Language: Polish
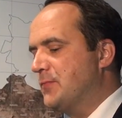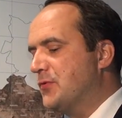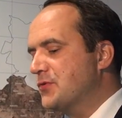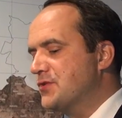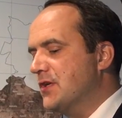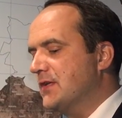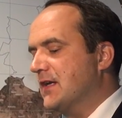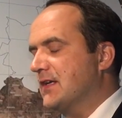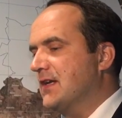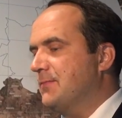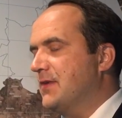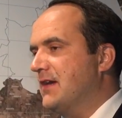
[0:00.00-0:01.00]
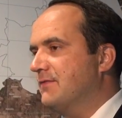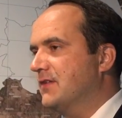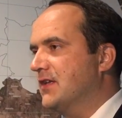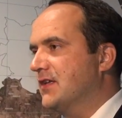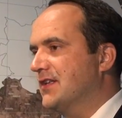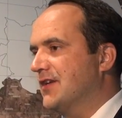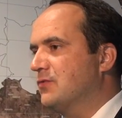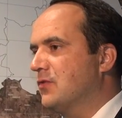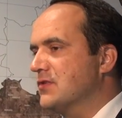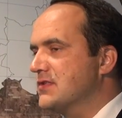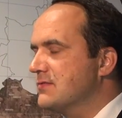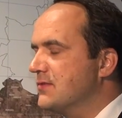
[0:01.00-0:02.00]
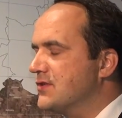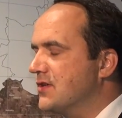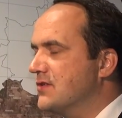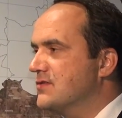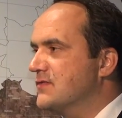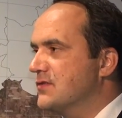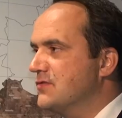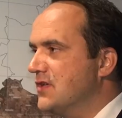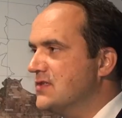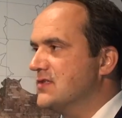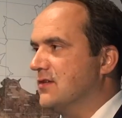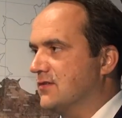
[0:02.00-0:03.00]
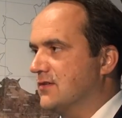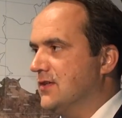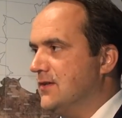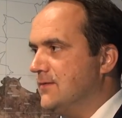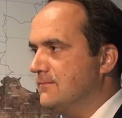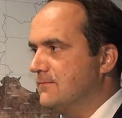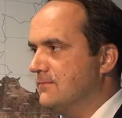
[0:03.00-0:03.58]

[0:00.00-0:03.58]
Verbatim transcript: Później tak naprawdę te głosy mieszkańców są nieistotne,